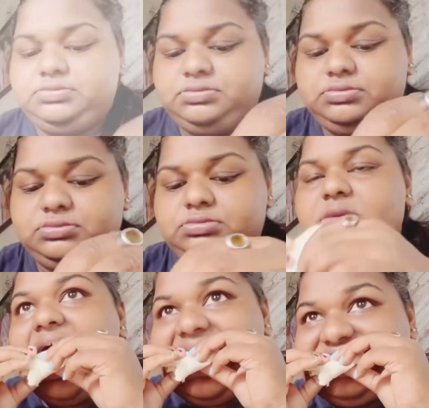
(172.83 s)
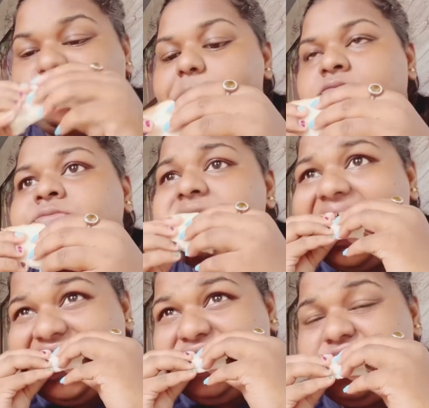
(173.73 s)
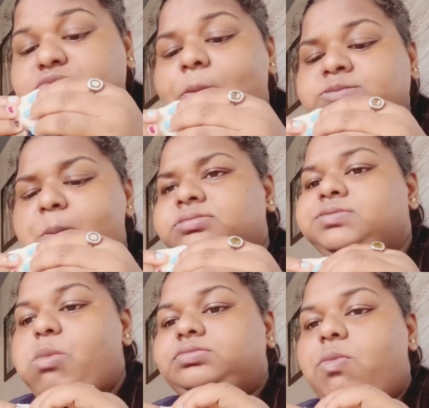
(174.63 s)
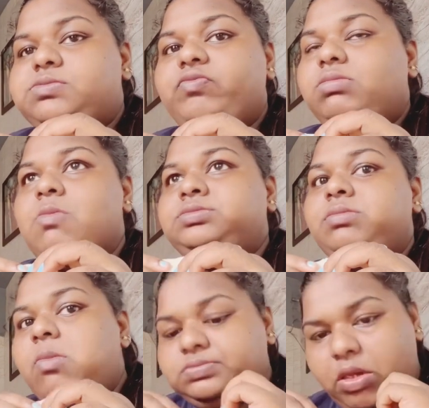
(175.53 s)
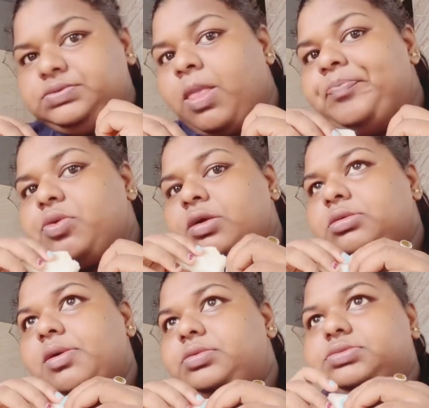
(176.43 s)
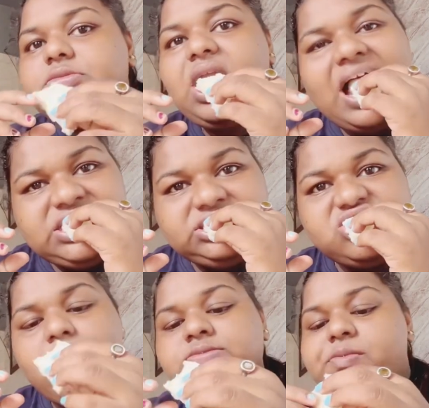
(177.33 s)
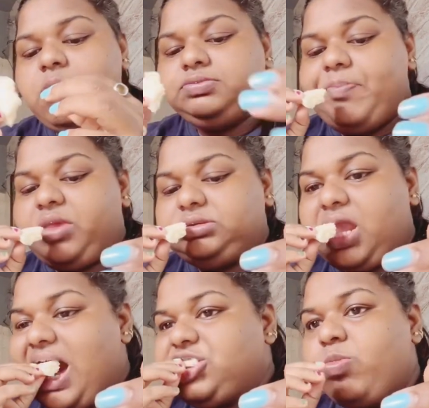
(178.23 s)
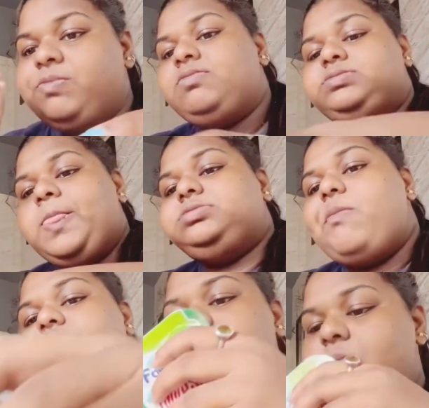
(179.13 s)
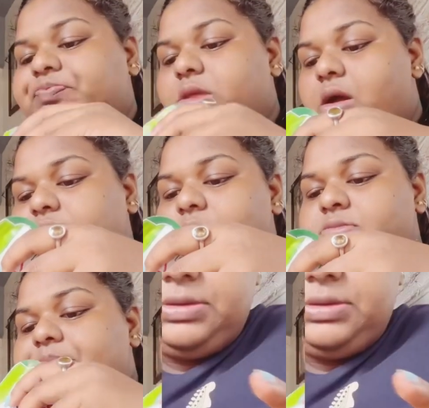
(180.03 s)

तो बहुत रेयर खाते हैं हम लोग इफ़ अगर ब्रेड ऑमलेट खा ब्रेड खा रहे तो ऑमलेट नहीं खाते ऑमलेट खा रहे तो ब्रेड नहीं खाते तो आप लोग बताओ आप लोगों के साथ भी ऐसा होता है क्या